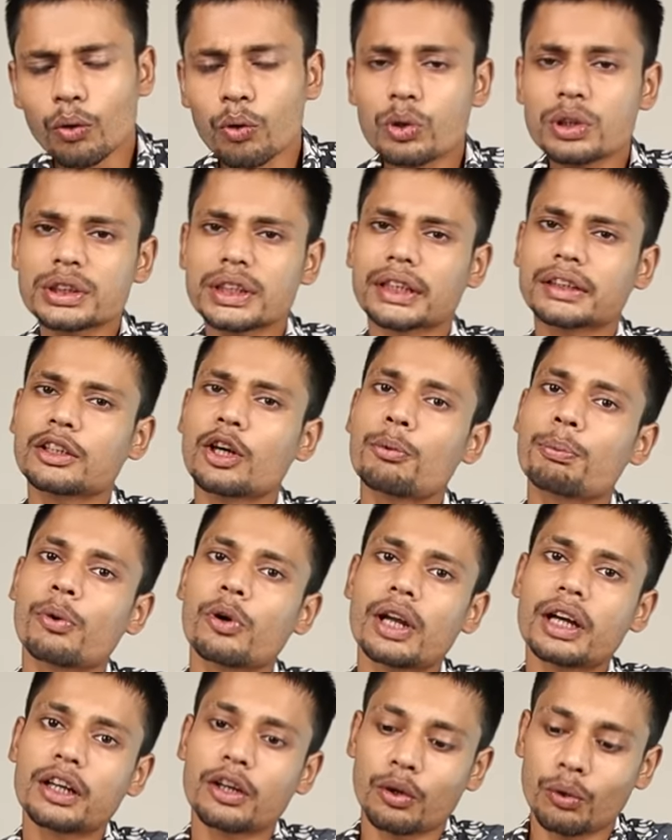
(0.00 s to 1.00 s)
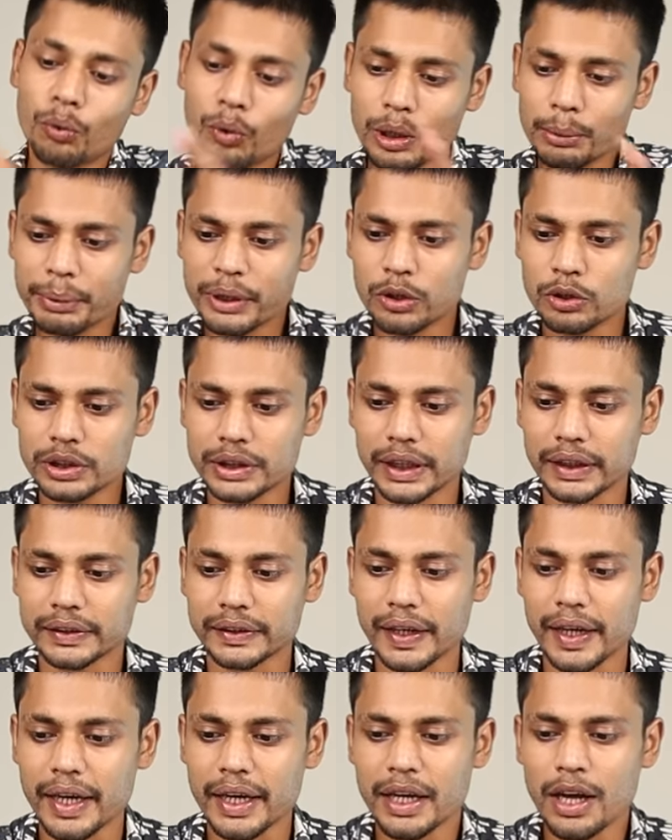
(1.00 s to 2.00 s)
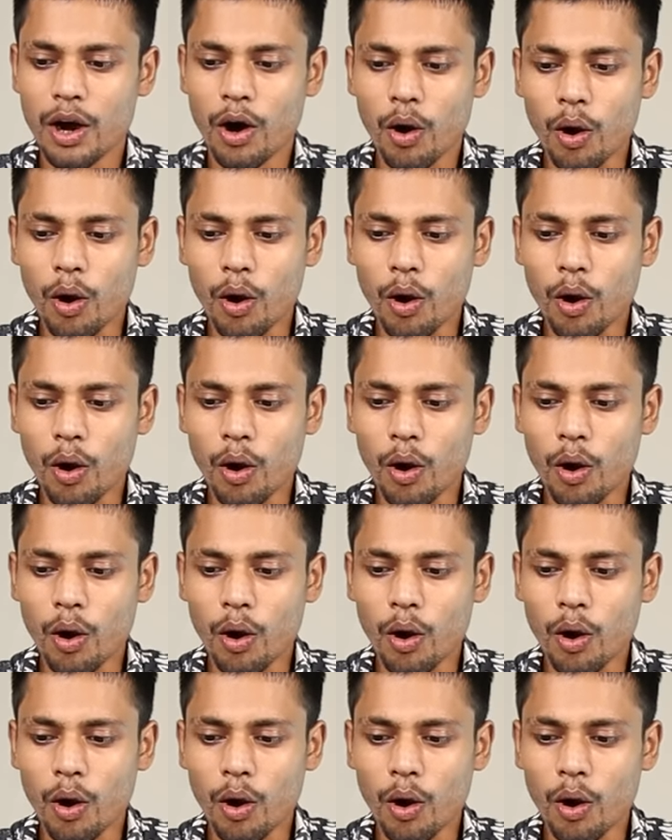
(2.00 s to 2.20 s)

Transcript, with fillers: हो सकता है वो प्रोडक्ट क्लोन भी हो सकता है